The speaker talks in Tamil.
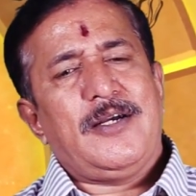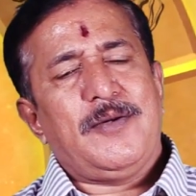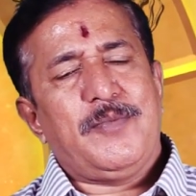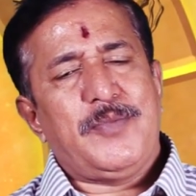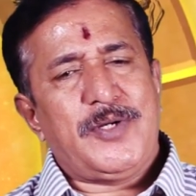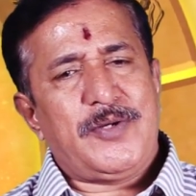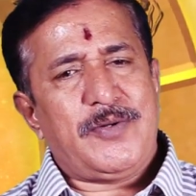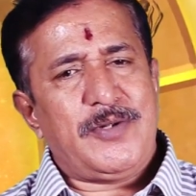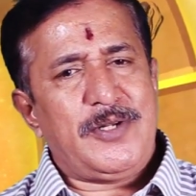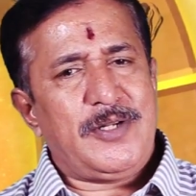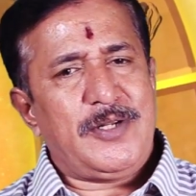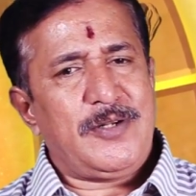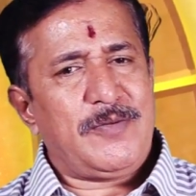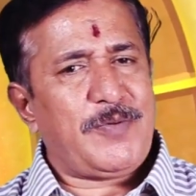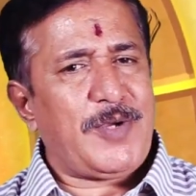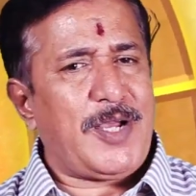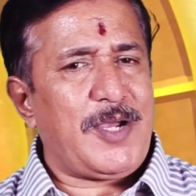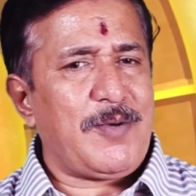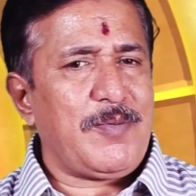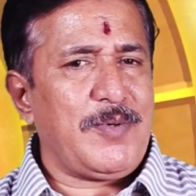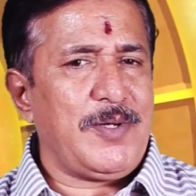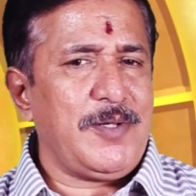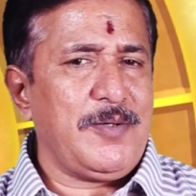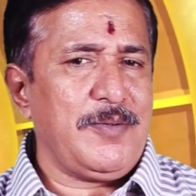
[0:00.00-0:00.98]
பிட்வீன்
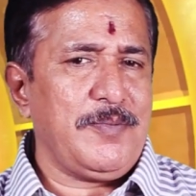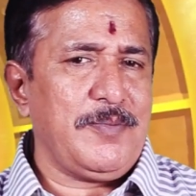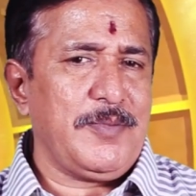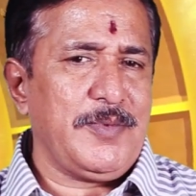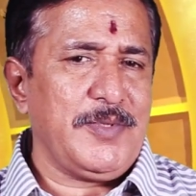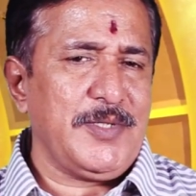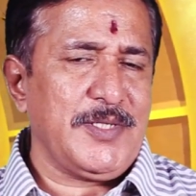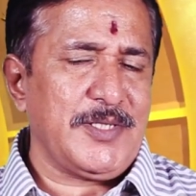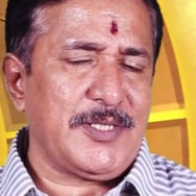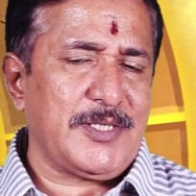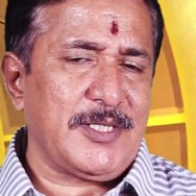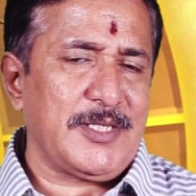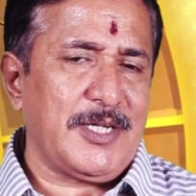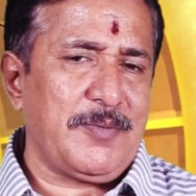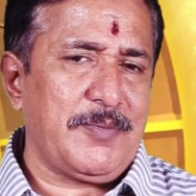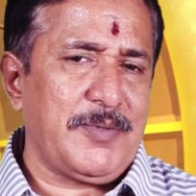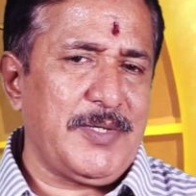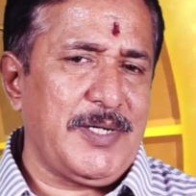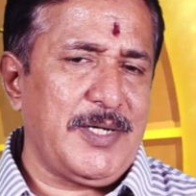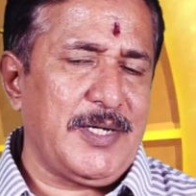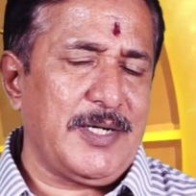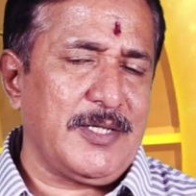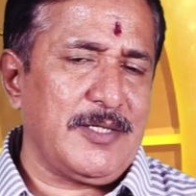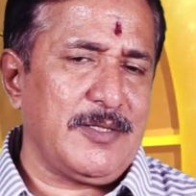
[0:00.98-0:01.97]
ஃபேமிலி மெம்பர்ஸ்
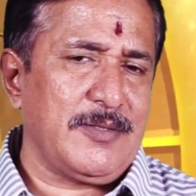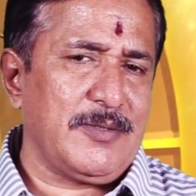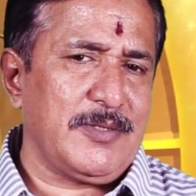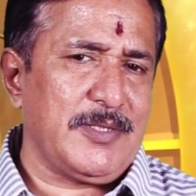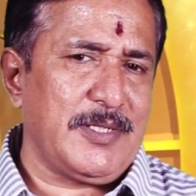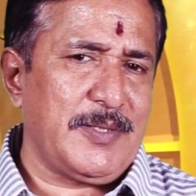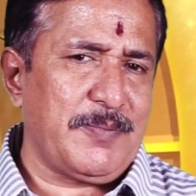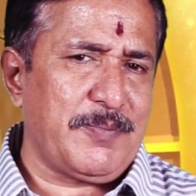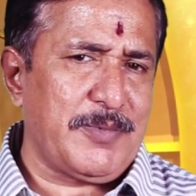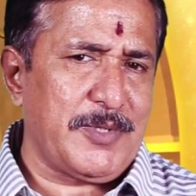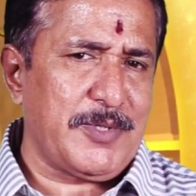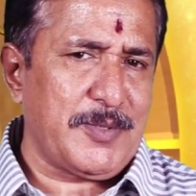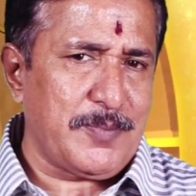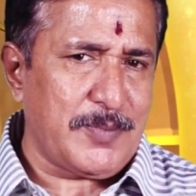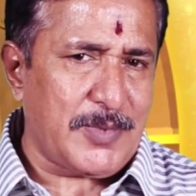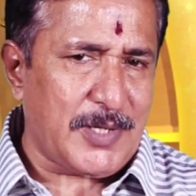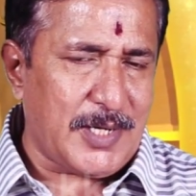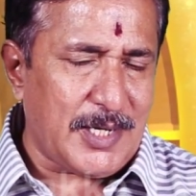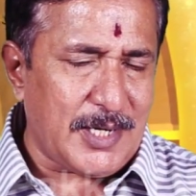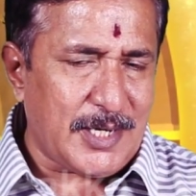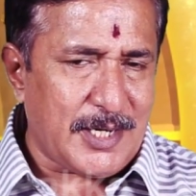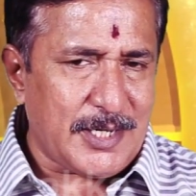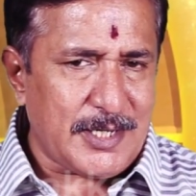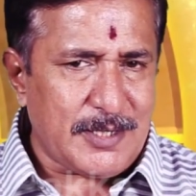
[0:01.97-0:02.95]
அப்படின்றது இந்த
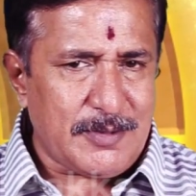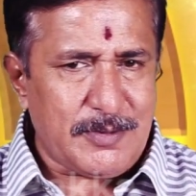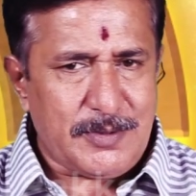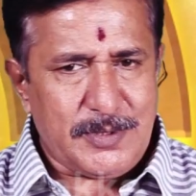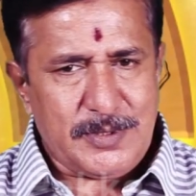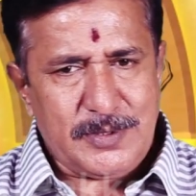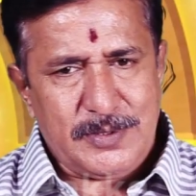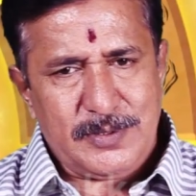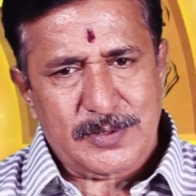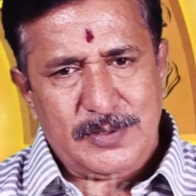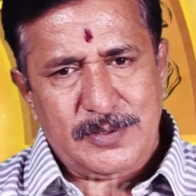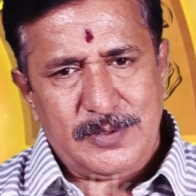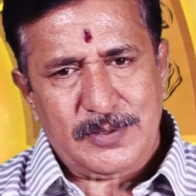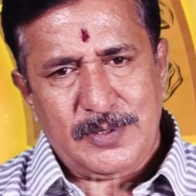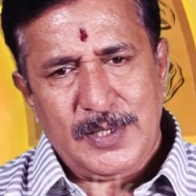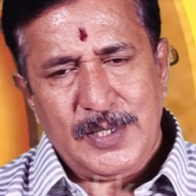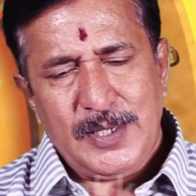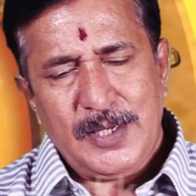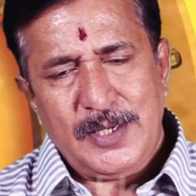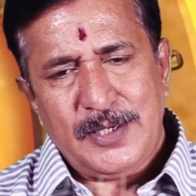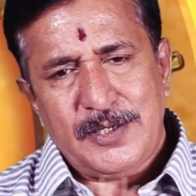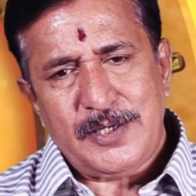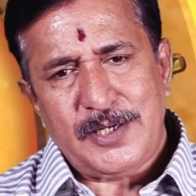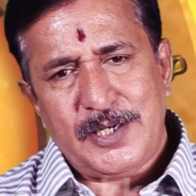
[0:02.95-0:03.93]
பெரும்பாலான ஒரு
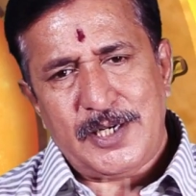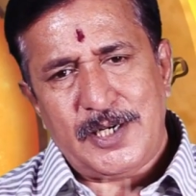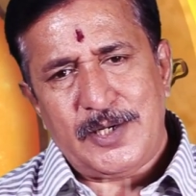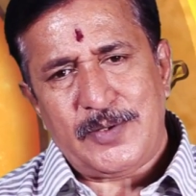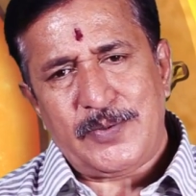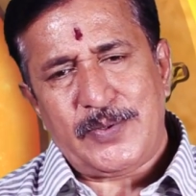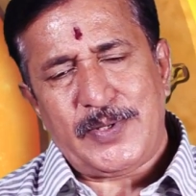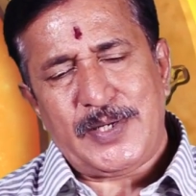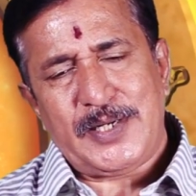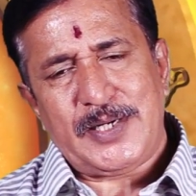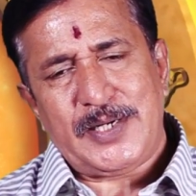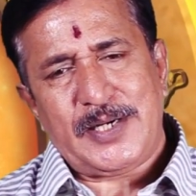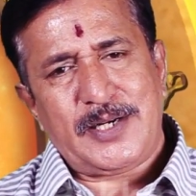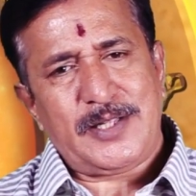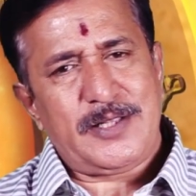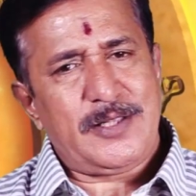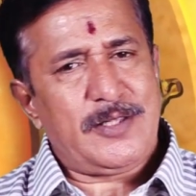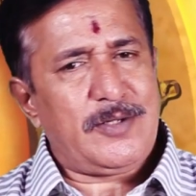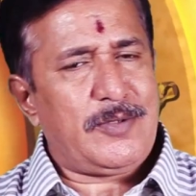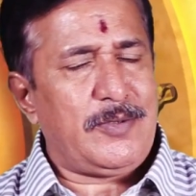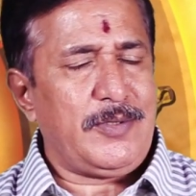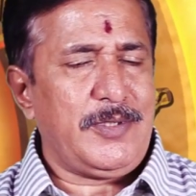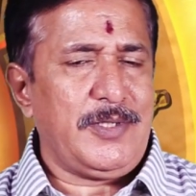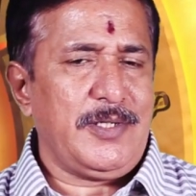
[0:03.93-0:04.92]
நிகழ்வாக
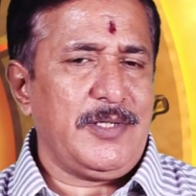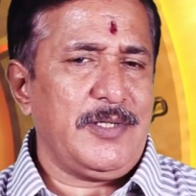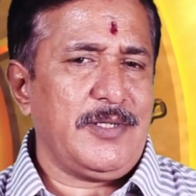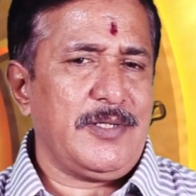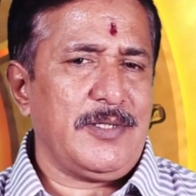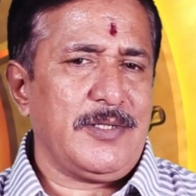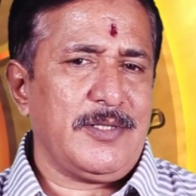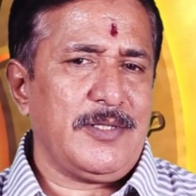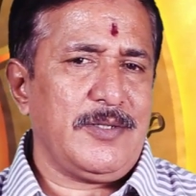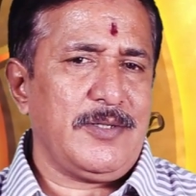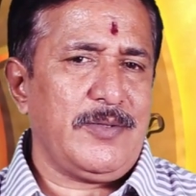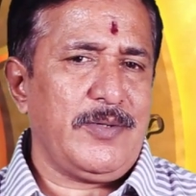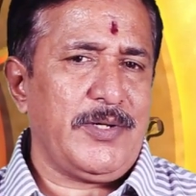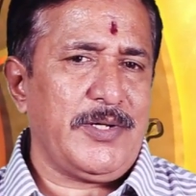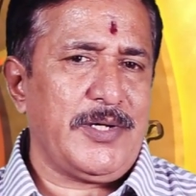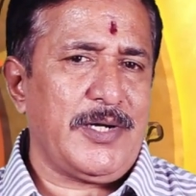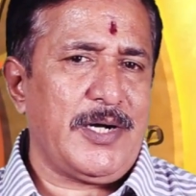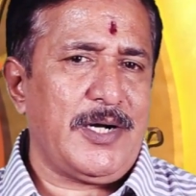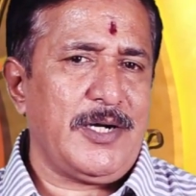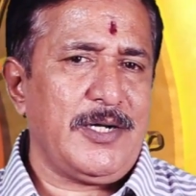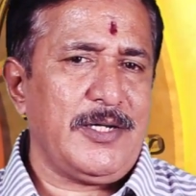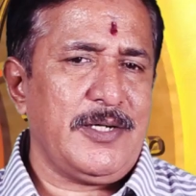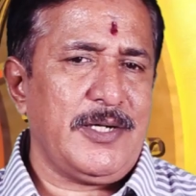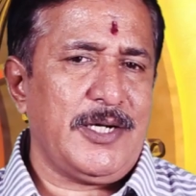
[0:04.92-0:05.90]
நடந்து கொண்டு இருக்கிறது இவ்வளோ
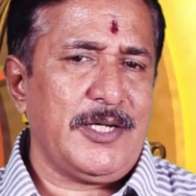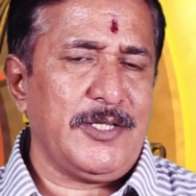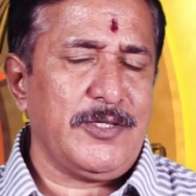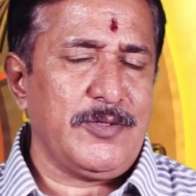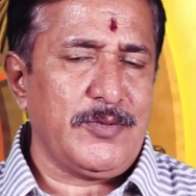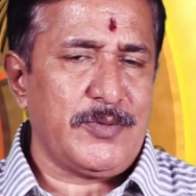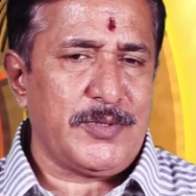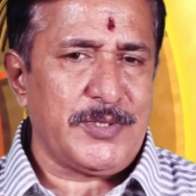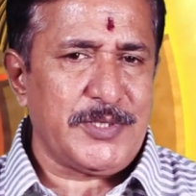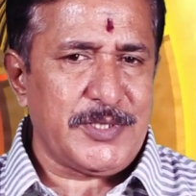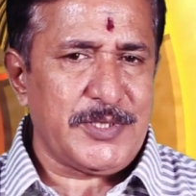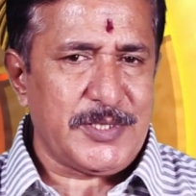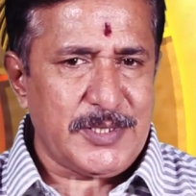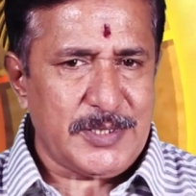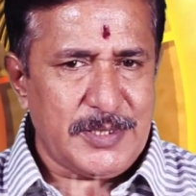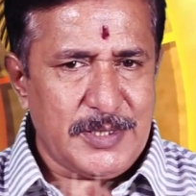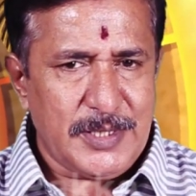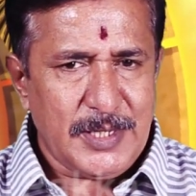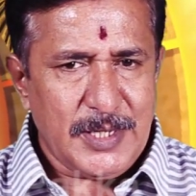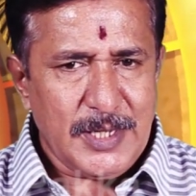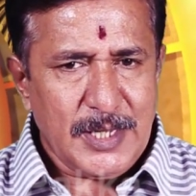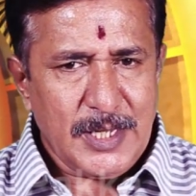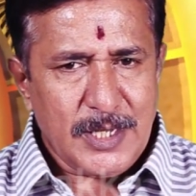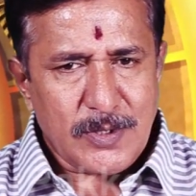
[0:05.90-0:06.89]
நாளும் அதுவும் வந்து
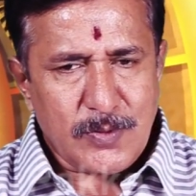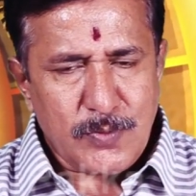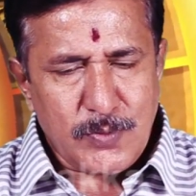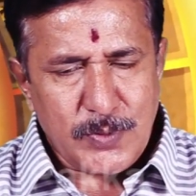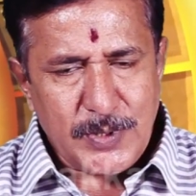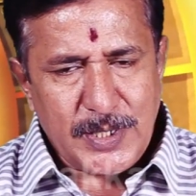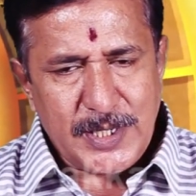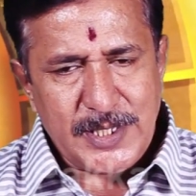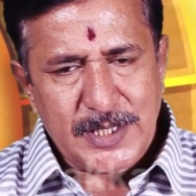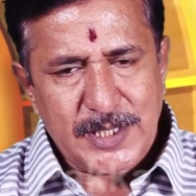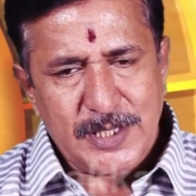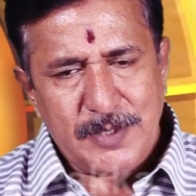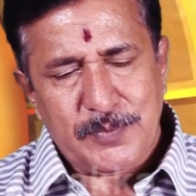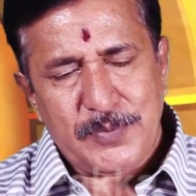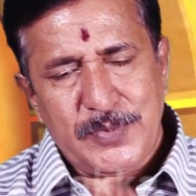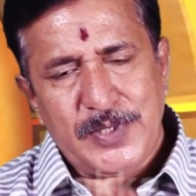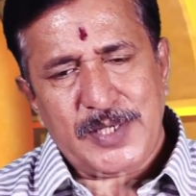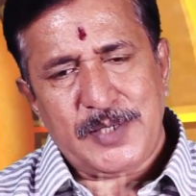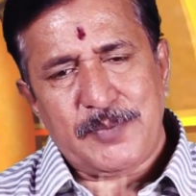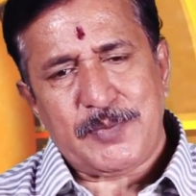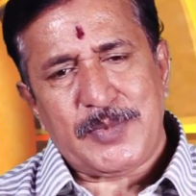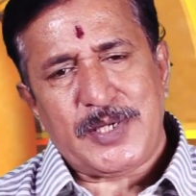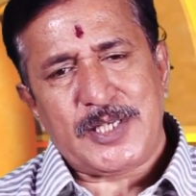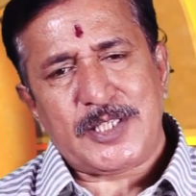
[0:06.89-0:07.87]
கூட இந்த
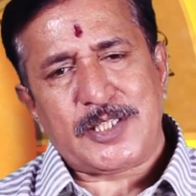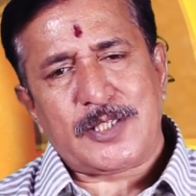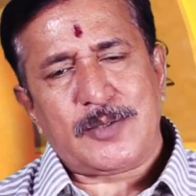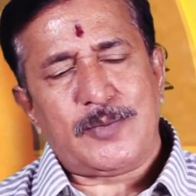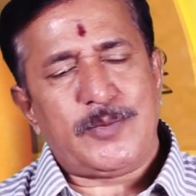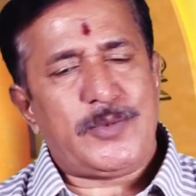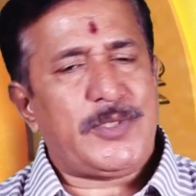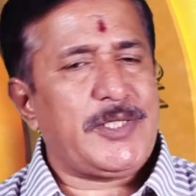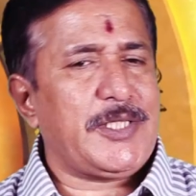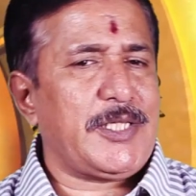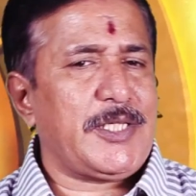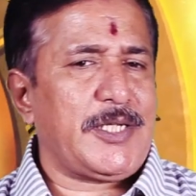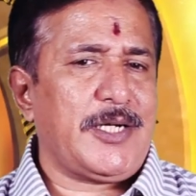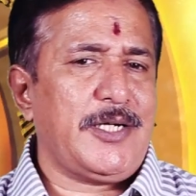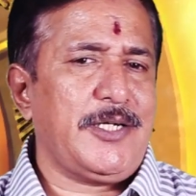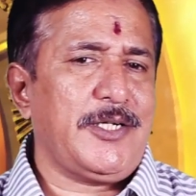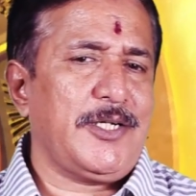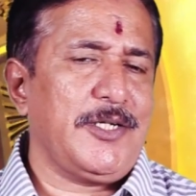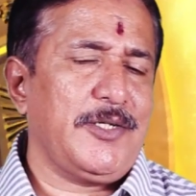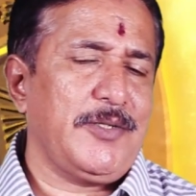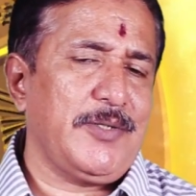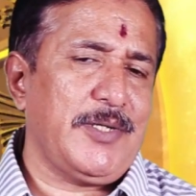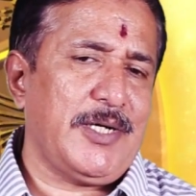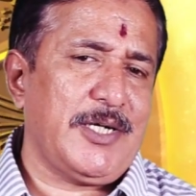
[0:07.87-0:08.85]
மே மாதமும் அதை
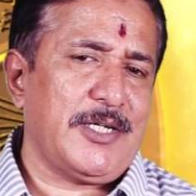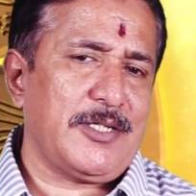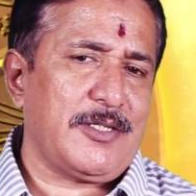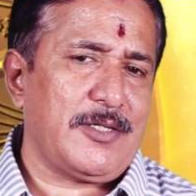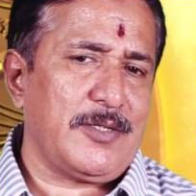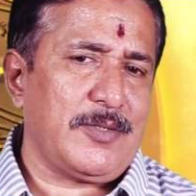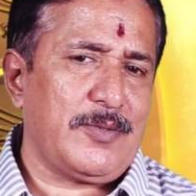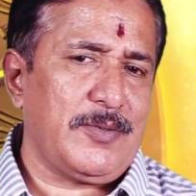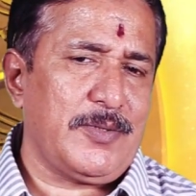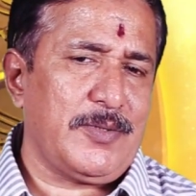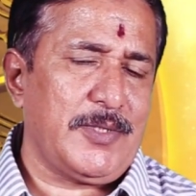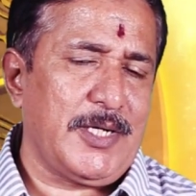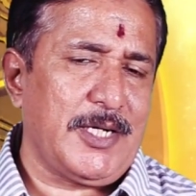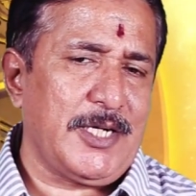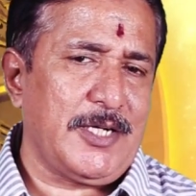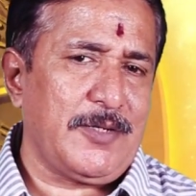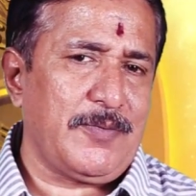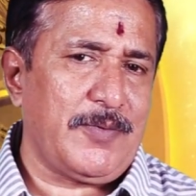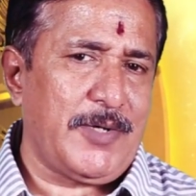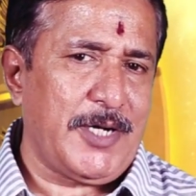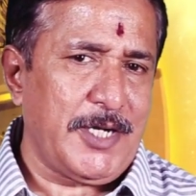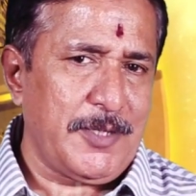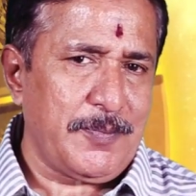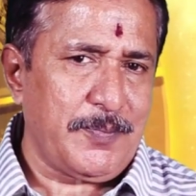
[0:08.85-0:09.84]
கண்டினியூ ஆகிறதுக்கு உண்டான
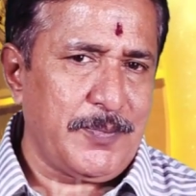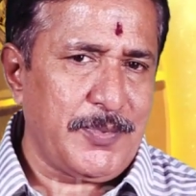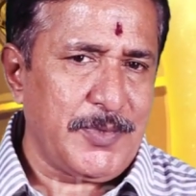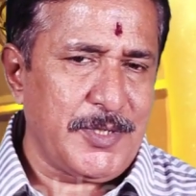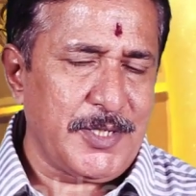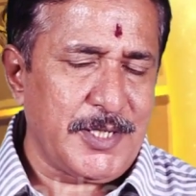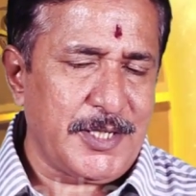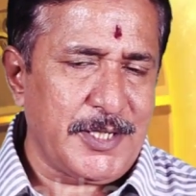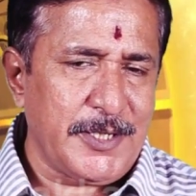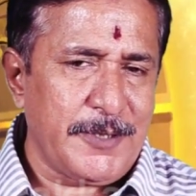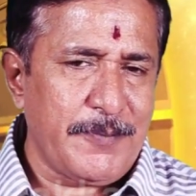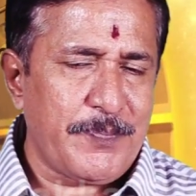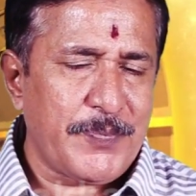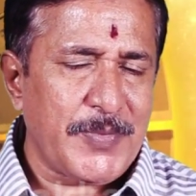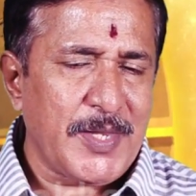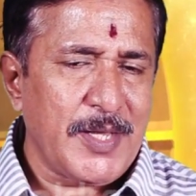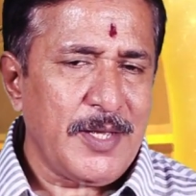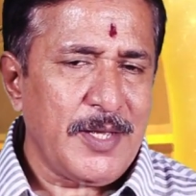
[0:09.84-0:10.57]
வாய்ப்பு இருக்குது